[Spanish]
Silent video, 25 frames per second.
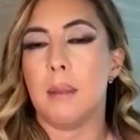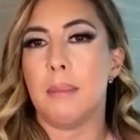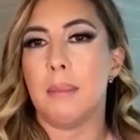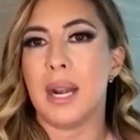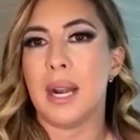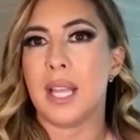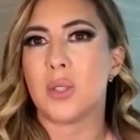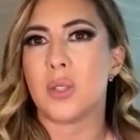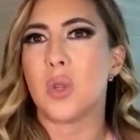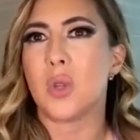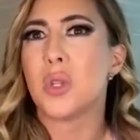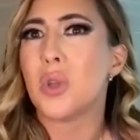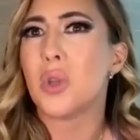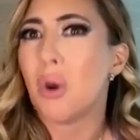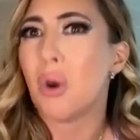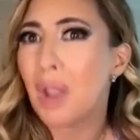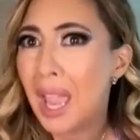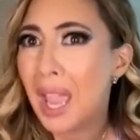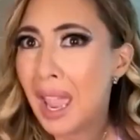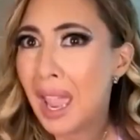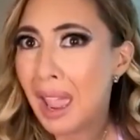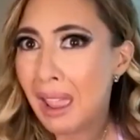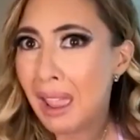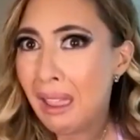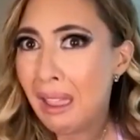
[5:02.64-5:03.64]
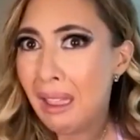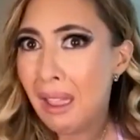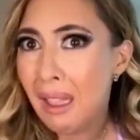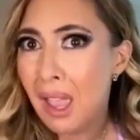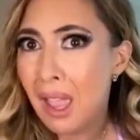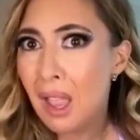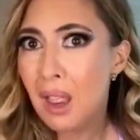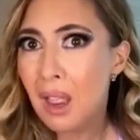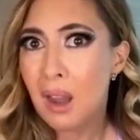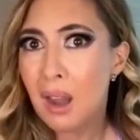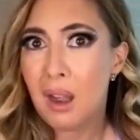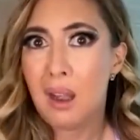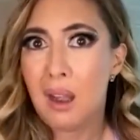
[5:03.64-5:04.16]
embarazo. ¿Y yo qué?
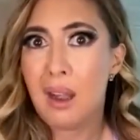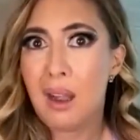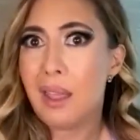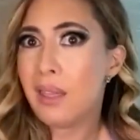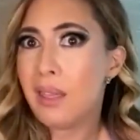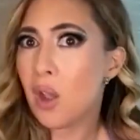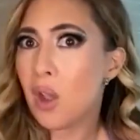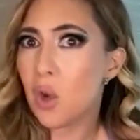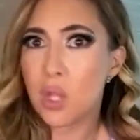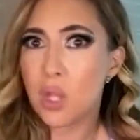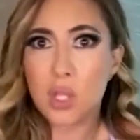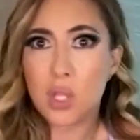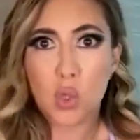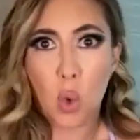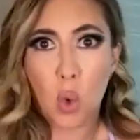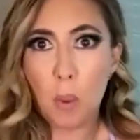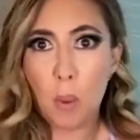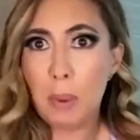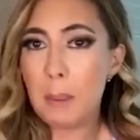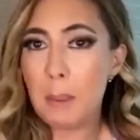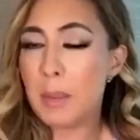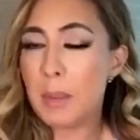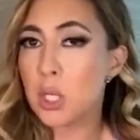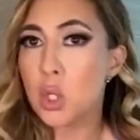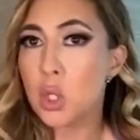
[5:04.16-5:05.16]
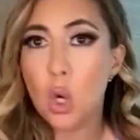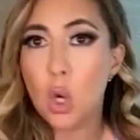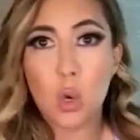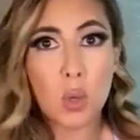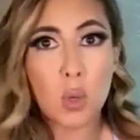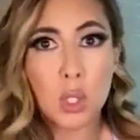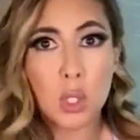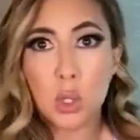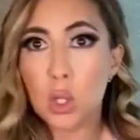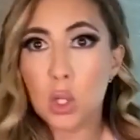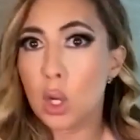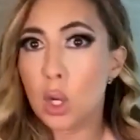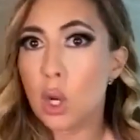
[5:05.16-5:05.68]
Le digo, discúlpame, yo no
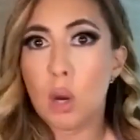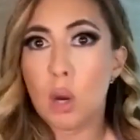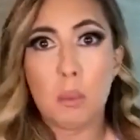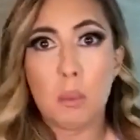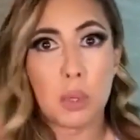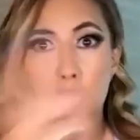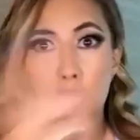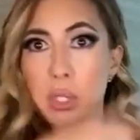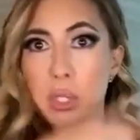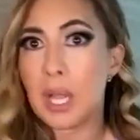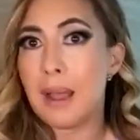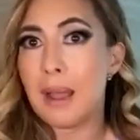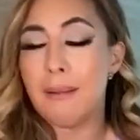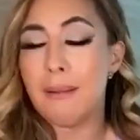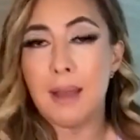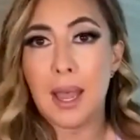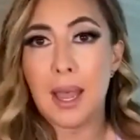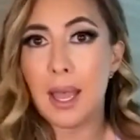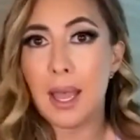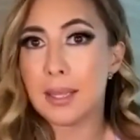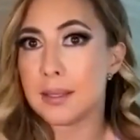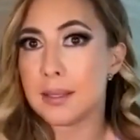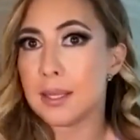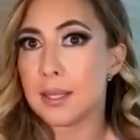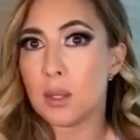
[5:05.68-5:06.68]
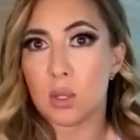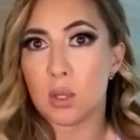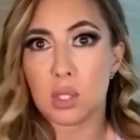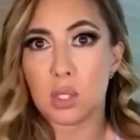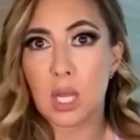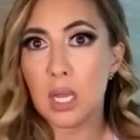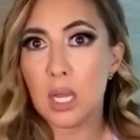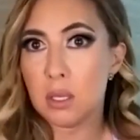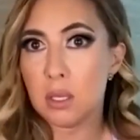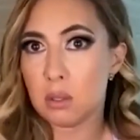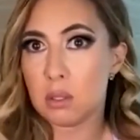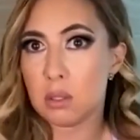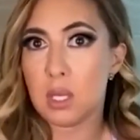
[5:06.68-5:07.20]
estoy como estaba hace dos
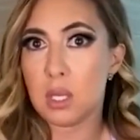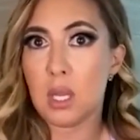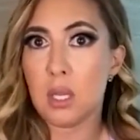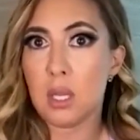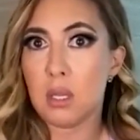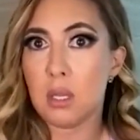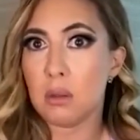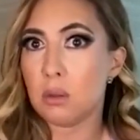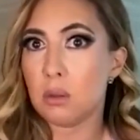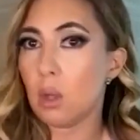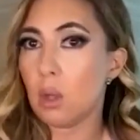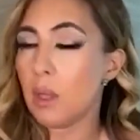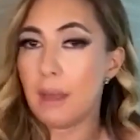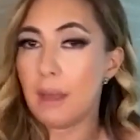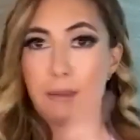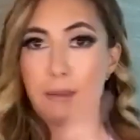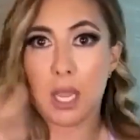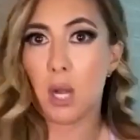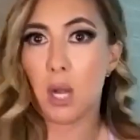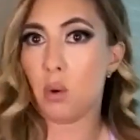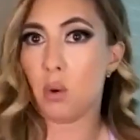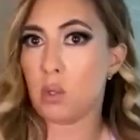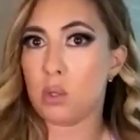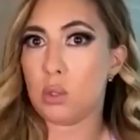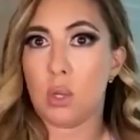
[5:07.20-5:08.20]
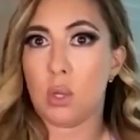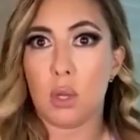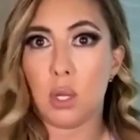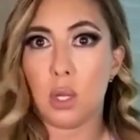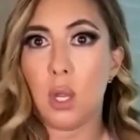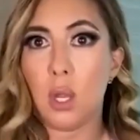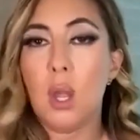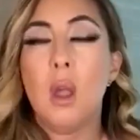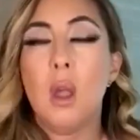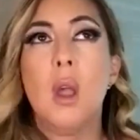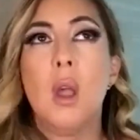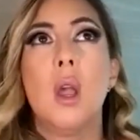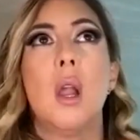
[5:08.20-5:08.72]
años, ¿eh? Todavía no estoy.
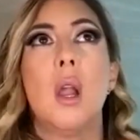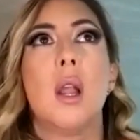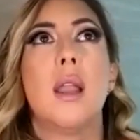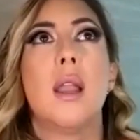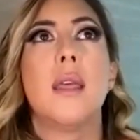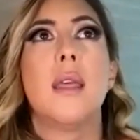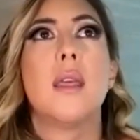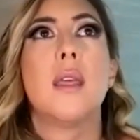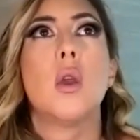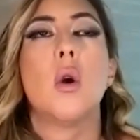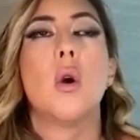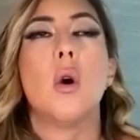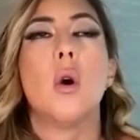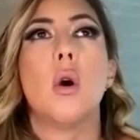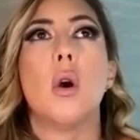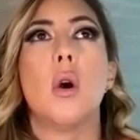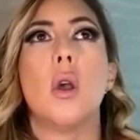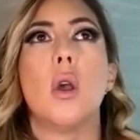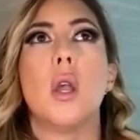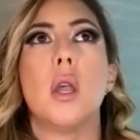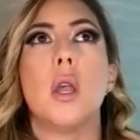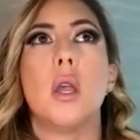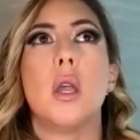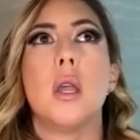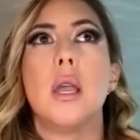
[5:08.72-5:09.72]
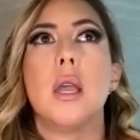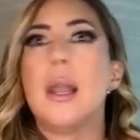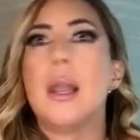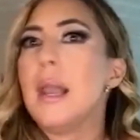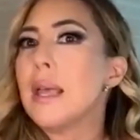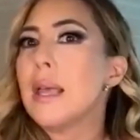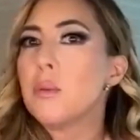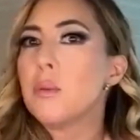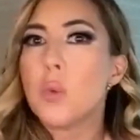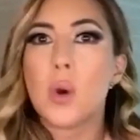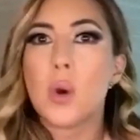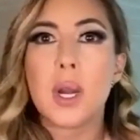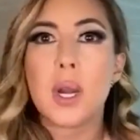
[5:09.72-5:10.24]
Le digo,
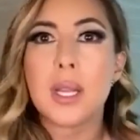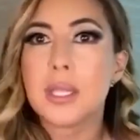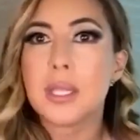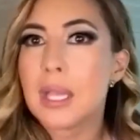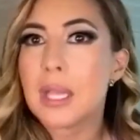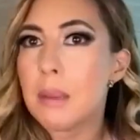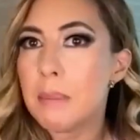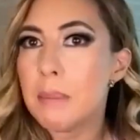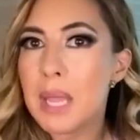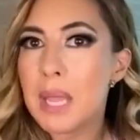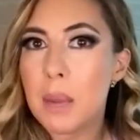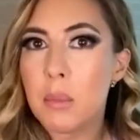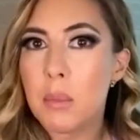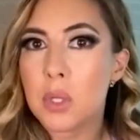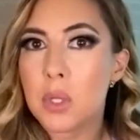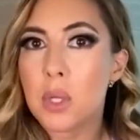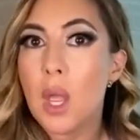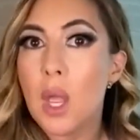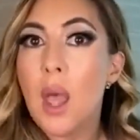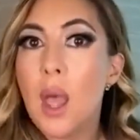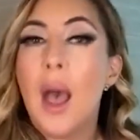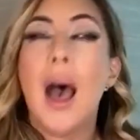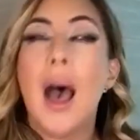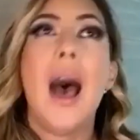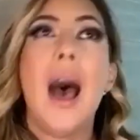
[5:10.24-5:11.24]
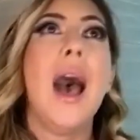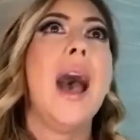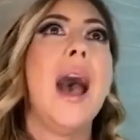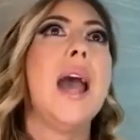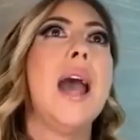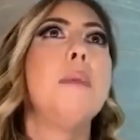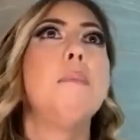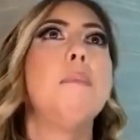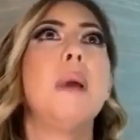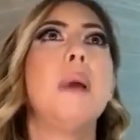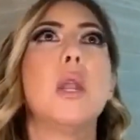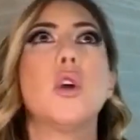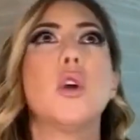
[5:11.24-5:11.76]
las mujeres cambiamos.
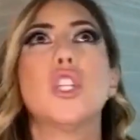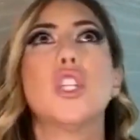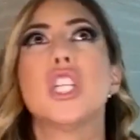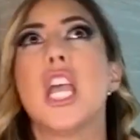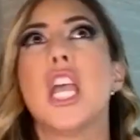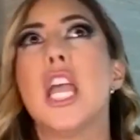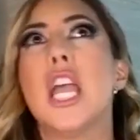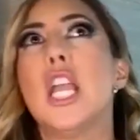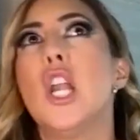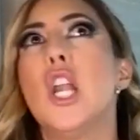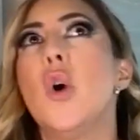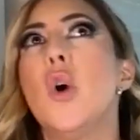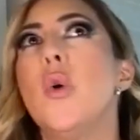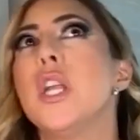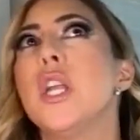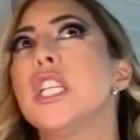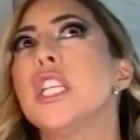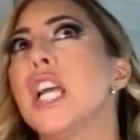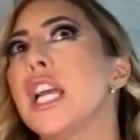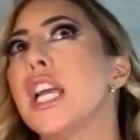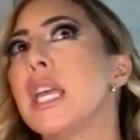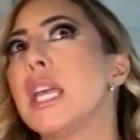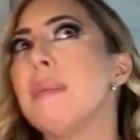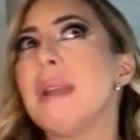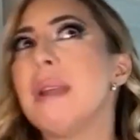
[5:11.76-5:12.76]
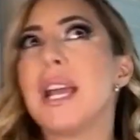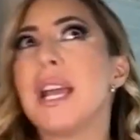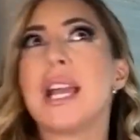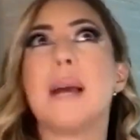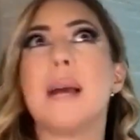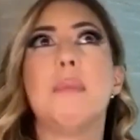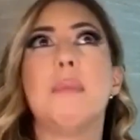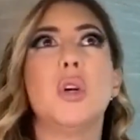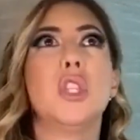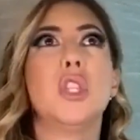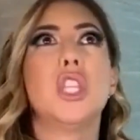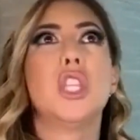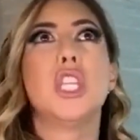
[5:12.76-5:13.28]
Ay, pero j y Jackie
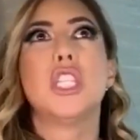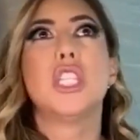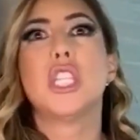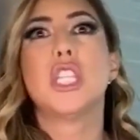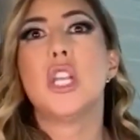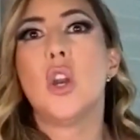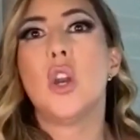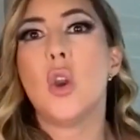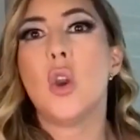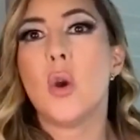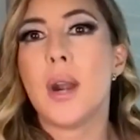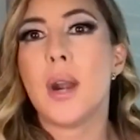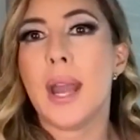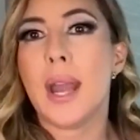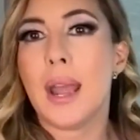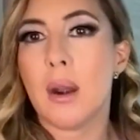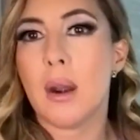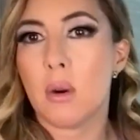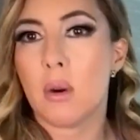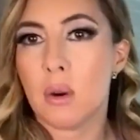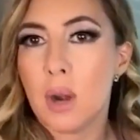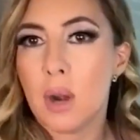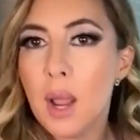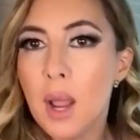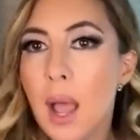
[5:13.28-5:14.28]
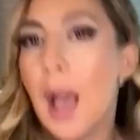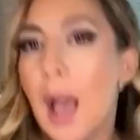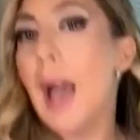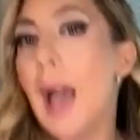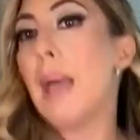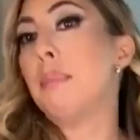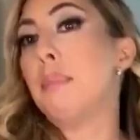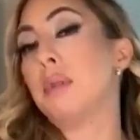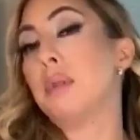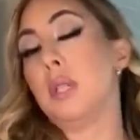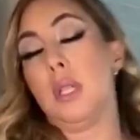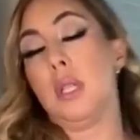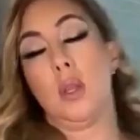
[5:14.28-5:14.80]
Bracamonte sí lo lograron ay,
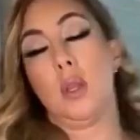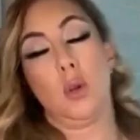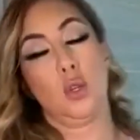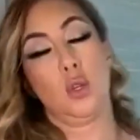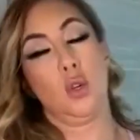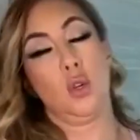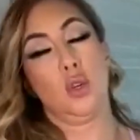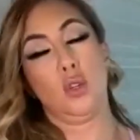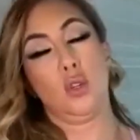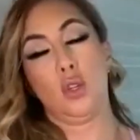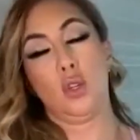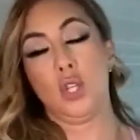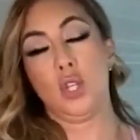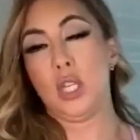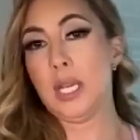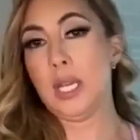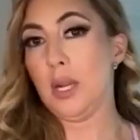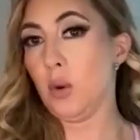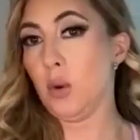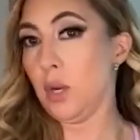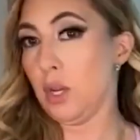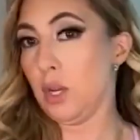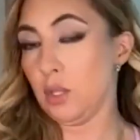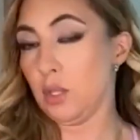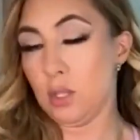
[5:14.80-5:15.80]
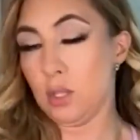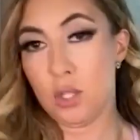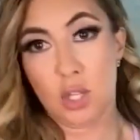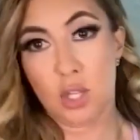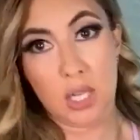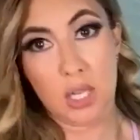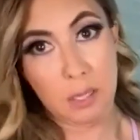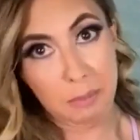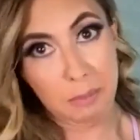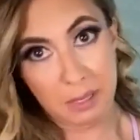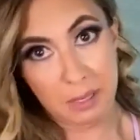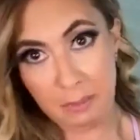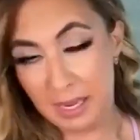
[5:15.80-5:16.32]
pues le digo, yo no soy J-Lo y no soy
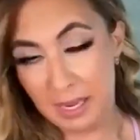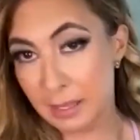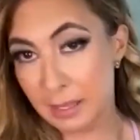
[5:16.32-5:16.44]
yo que